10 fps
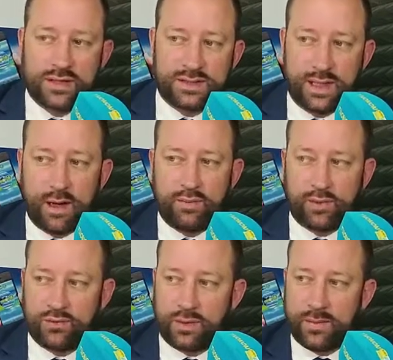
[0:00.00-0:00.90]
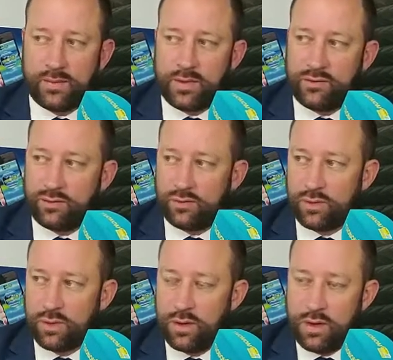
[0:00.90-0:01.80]
c'est 1% de la
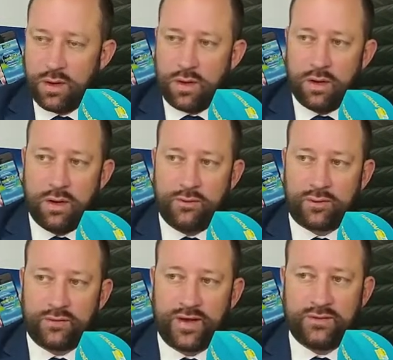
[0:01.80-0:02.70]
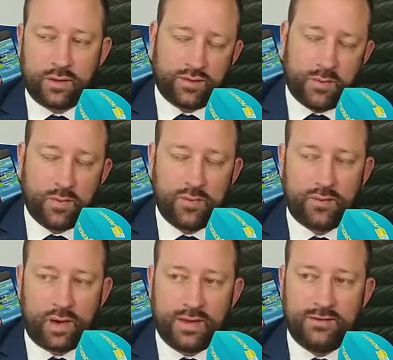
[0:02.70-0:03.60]
population euh, française, hein, c'est un peu plus
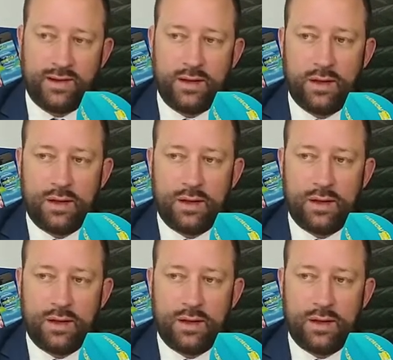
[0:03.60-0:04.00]
en réalité,